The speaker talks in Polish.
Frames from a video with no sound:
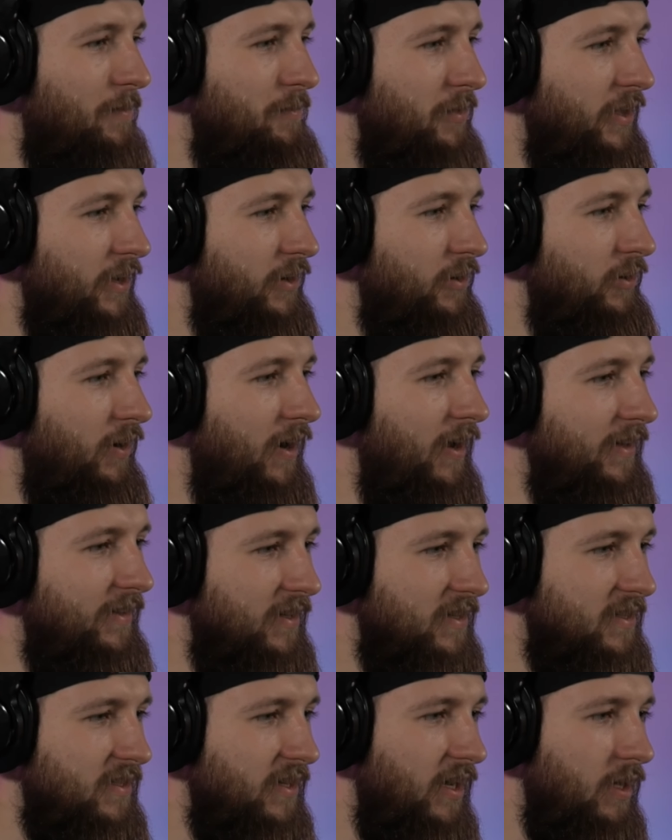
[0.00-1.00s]
damy jego
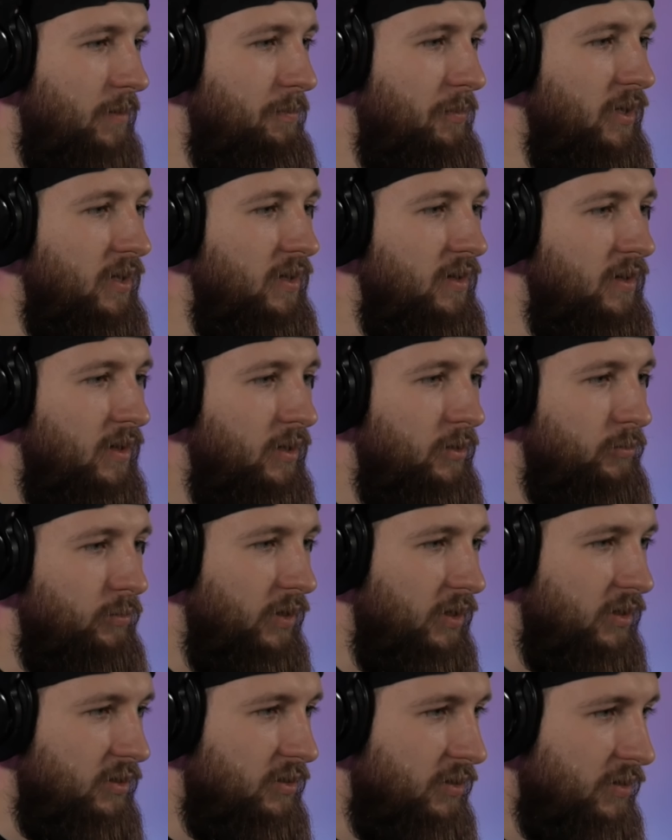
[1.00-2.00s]
adres IP, to
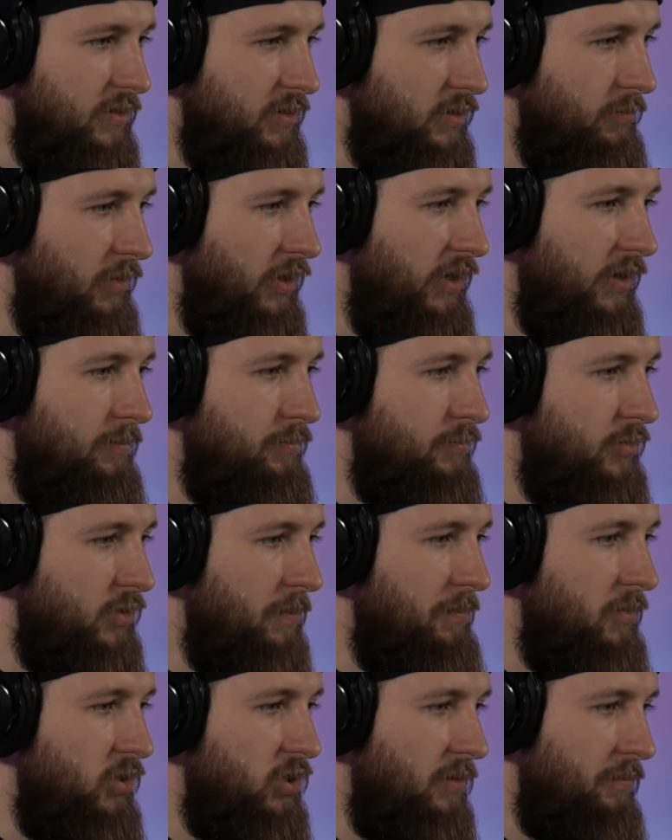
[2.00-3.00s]
jeszcze sobie
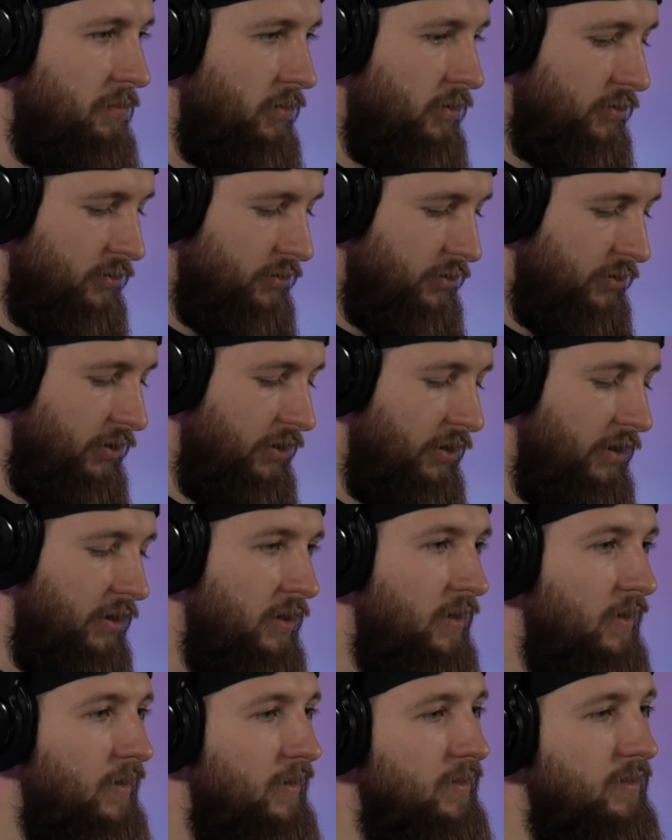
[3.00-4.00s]
przepiszę port, czyli
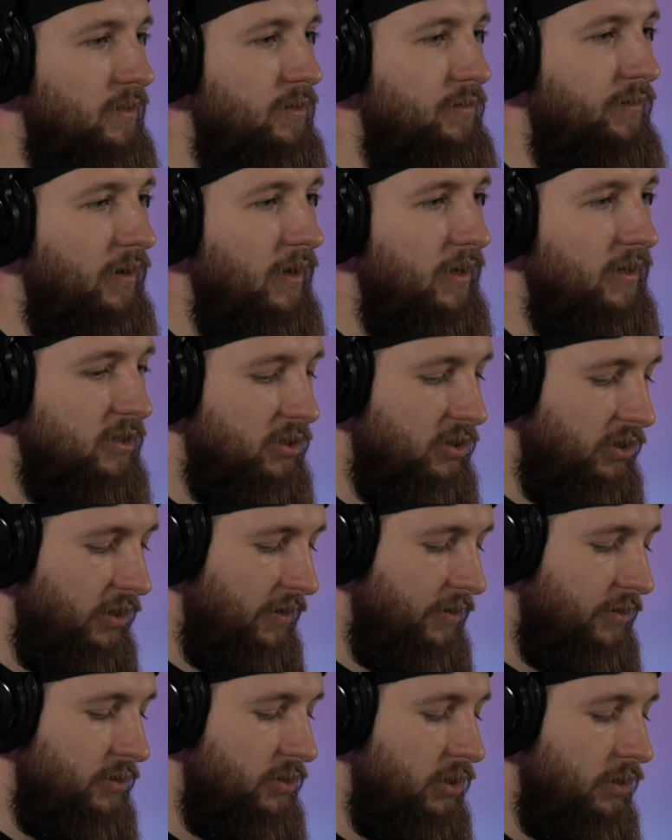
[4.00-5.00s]

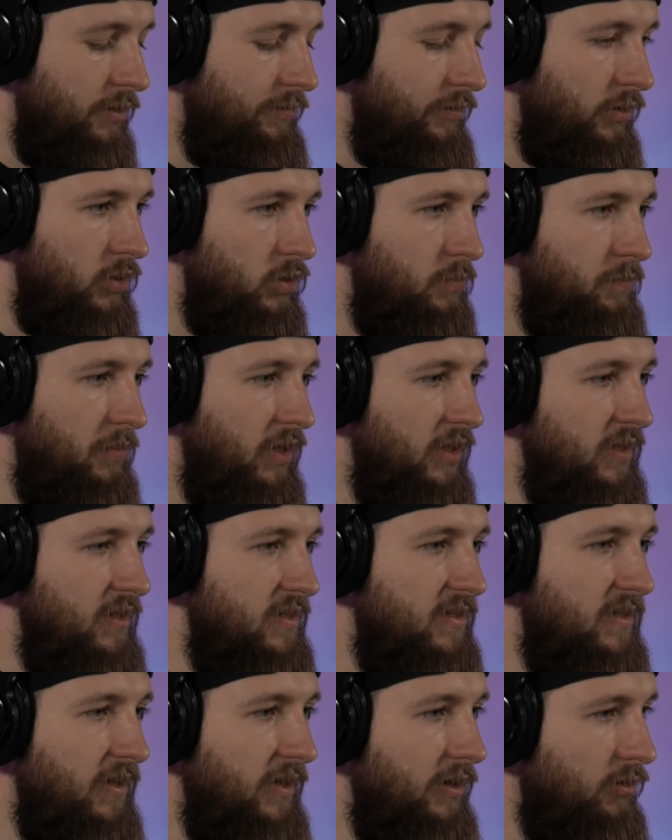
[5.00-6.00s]

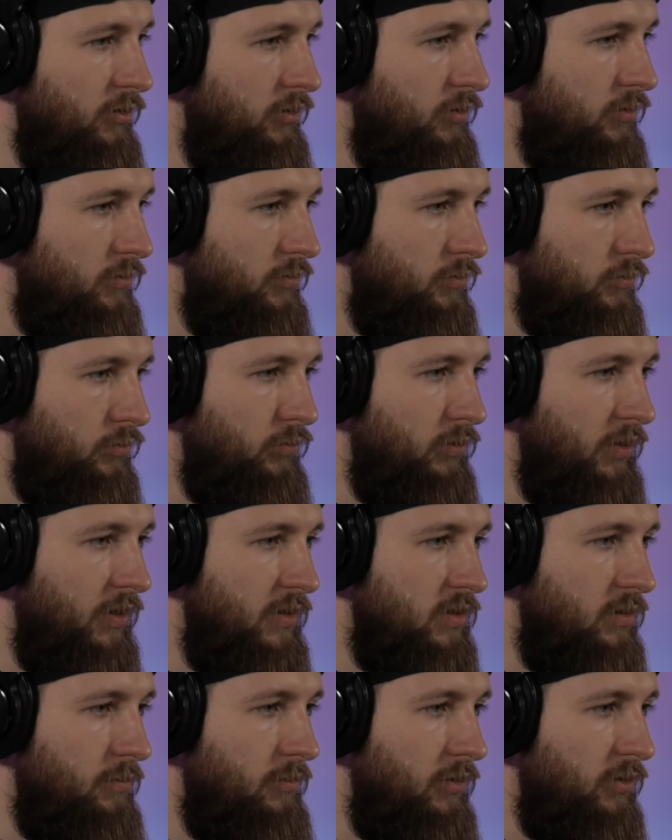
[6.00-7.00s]
26950, tutaj
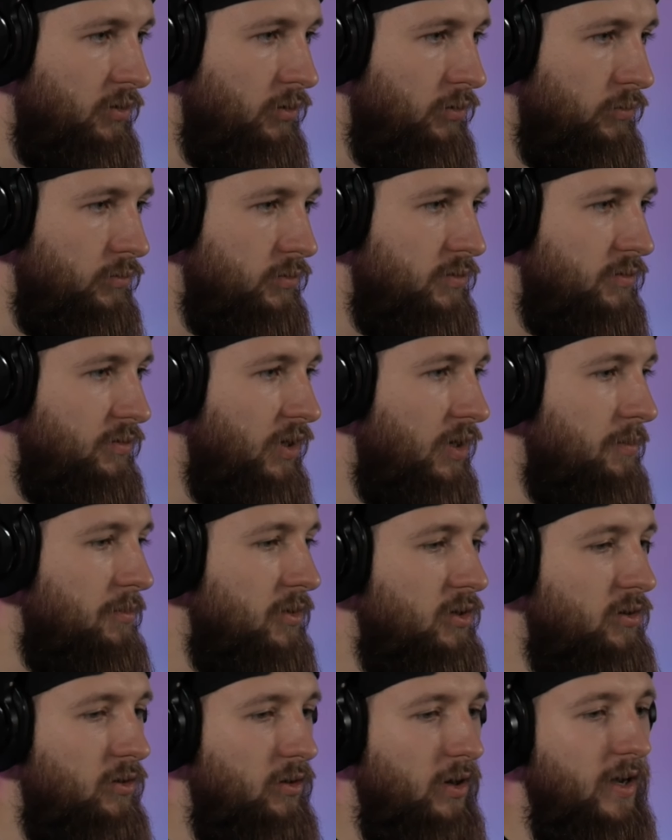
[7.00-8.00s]
sobie to
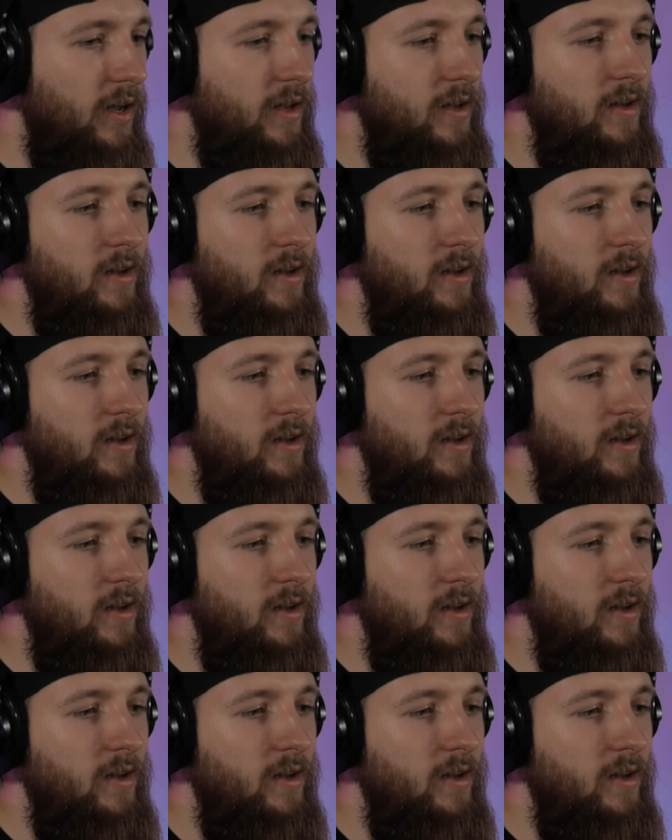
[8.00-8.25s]
usuniemy, ok?